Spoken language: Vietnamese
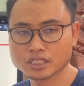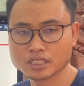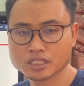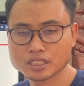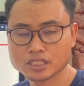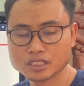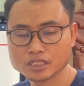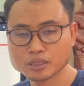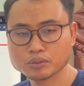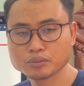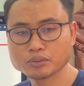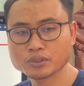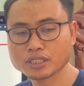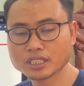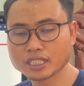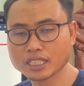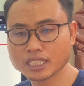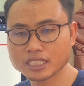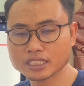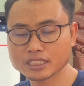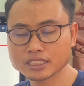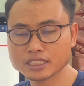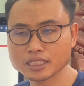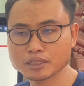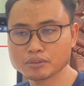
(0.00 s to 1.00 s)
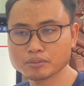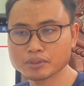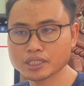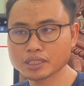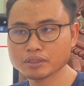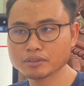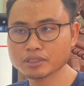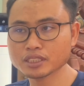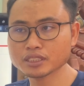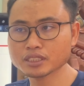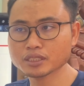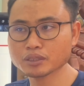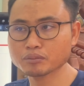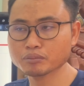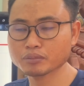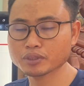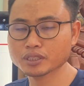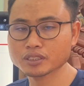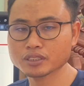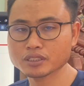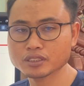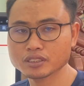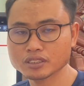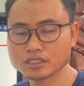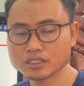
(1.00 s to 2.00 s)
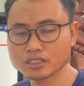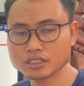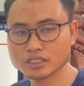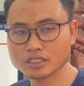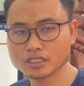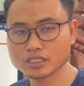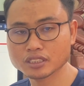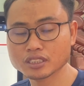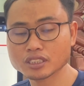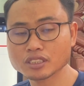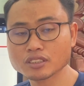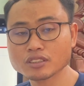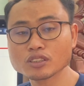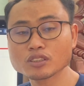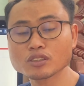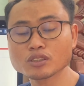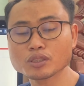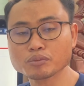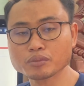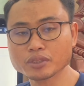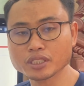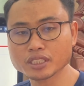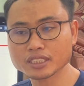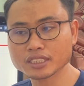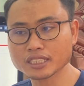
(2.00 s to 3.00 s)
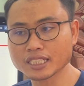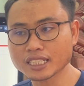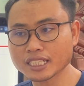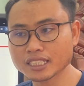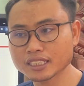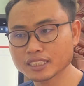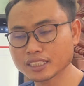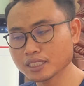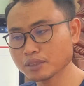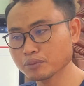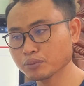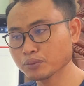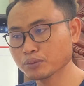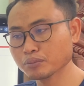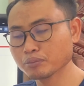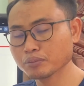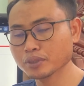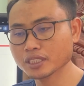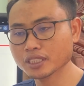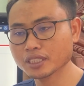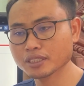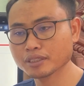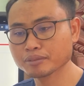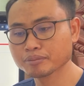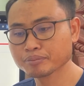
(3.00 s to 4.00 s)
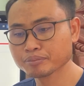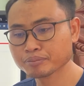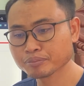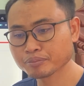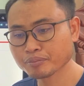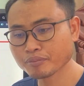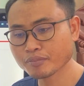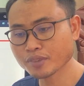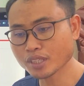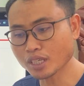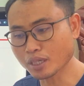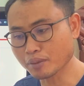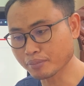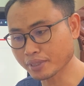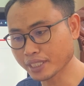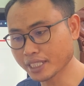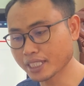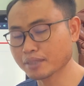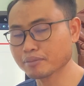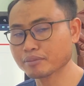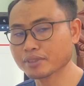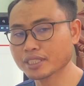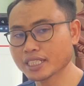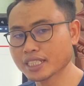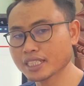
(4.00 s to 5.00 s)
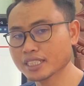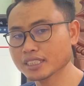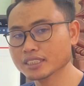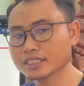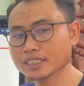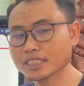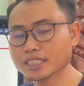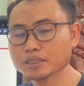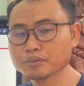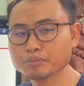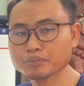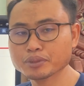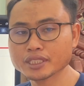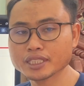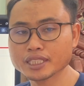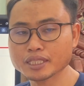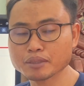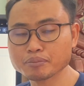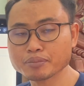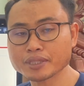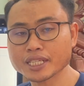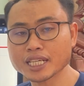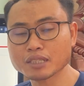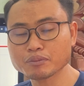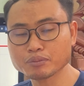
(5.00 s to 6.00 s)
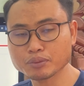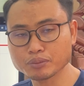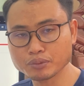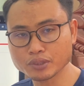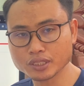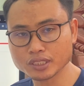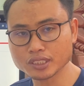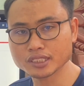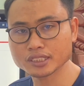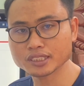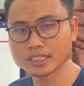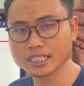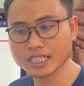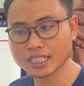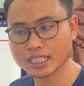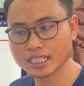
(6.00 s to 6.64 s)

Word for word: chúng mua khát xiêm riệp hay từ mơ nó không còn nọt ra người của miên hầm na hầm nang tranh vì nẹp ra bỏ vọt ở xa